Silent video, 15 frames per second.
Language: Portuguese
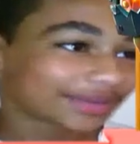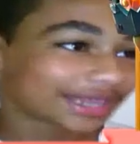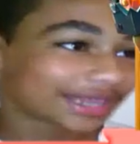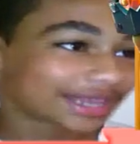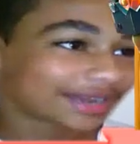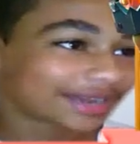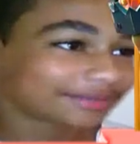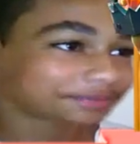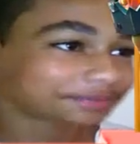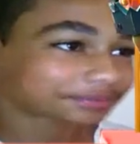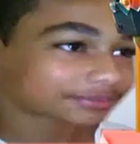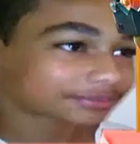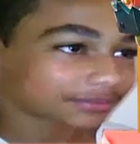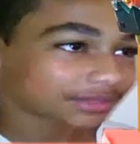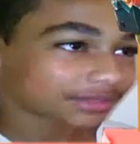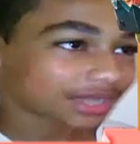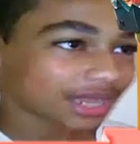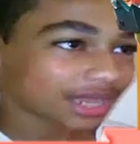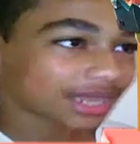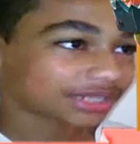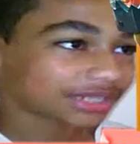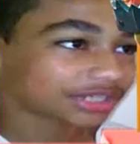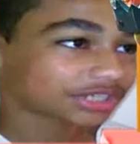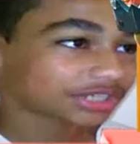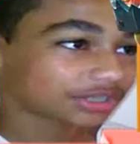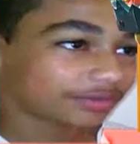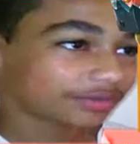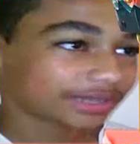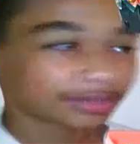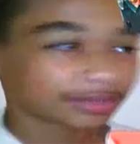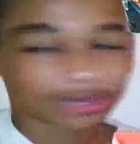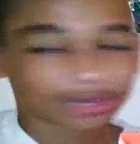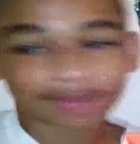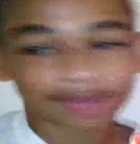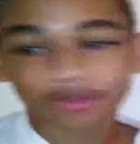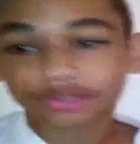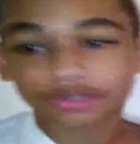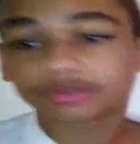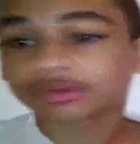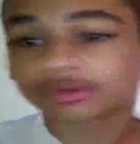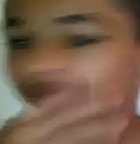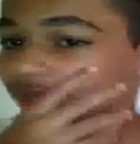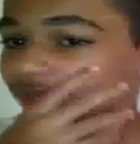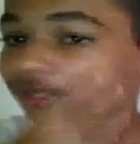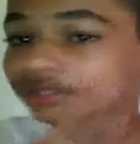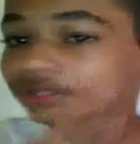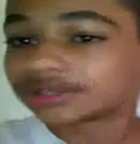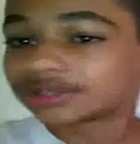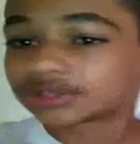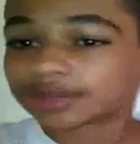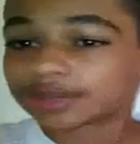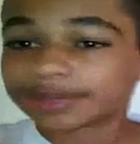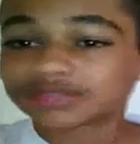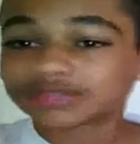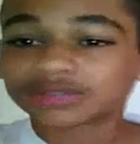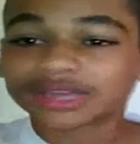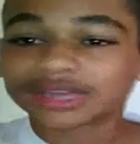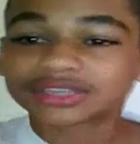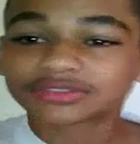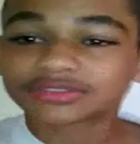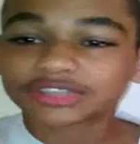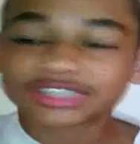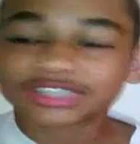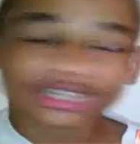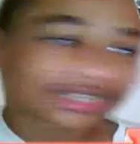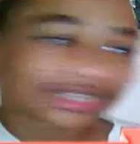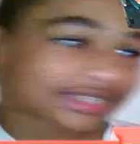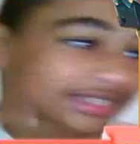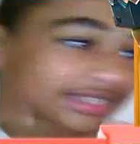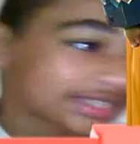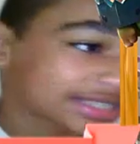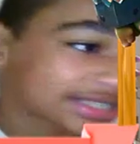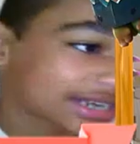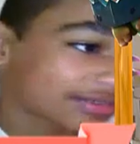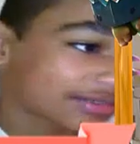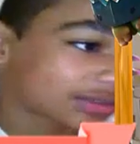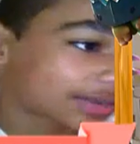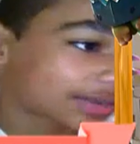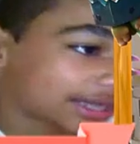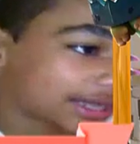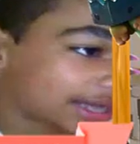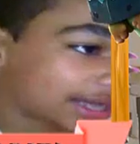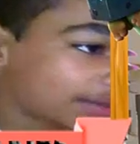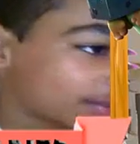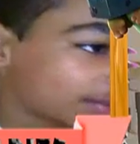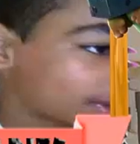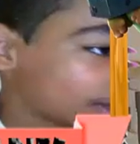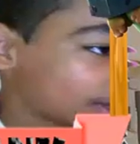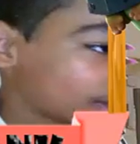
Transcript: galera, a gente não vai demorar muito. Então já peço o like de vocês, se inscreva no canal.